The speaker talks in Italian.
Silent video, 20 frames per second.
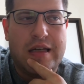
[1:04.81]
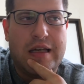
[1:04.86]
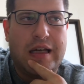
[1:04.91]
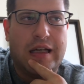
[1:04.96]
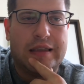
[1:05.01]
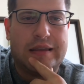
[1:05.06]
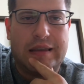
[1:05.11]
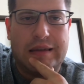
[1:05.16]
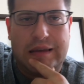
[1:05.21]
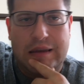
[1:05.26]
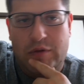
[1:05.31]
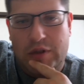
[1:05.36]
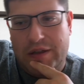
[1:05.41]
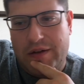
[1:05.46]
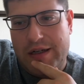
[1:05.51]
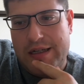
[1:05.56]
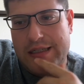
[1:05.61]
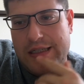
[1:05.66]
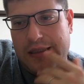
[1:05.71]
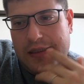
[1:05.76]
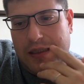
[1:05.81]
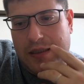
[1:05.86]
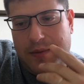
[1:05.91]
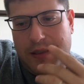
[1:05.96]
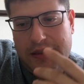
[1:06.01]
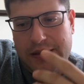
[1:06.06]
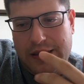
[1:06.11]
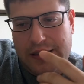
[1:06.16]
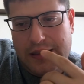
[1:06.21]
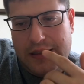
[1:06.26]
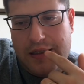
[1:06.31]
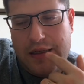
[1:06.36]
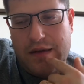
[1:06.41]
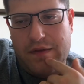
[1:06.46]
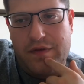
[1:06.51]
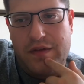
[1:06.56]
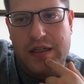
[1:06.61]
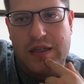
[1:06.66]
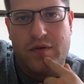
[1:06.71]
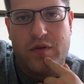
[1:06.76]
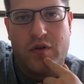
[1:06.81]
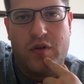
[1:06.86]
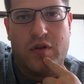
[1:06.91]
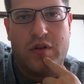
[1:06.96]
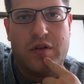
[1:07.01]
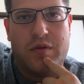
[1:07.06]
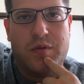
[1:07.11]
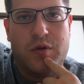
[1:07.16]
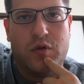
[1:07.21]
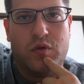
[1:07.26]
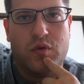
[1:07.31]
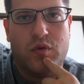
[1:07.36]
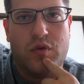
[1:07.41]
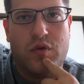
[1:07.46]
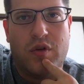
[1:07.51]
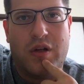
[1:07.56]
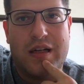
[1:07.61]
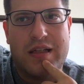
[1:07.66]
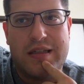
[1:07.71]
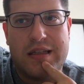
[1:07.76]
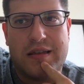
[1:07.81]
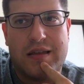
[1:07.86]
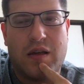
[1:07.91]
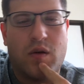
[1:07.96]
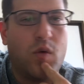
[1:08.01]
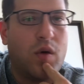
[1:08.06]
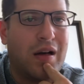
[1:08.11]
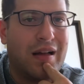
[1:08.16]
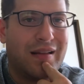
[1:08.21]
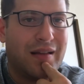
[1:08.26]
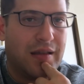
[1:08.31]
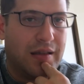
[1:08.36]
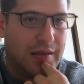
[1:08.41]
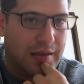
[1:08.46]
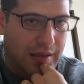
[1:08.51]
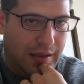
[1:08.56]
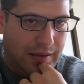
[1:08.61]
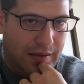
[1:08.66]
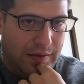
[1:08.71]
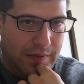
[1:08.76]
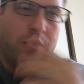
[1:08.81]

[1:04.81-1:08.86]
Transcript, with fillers: Attaccavo a lavorare alle 7 di mattina e finivo il mio turno alle 7.40 di sera.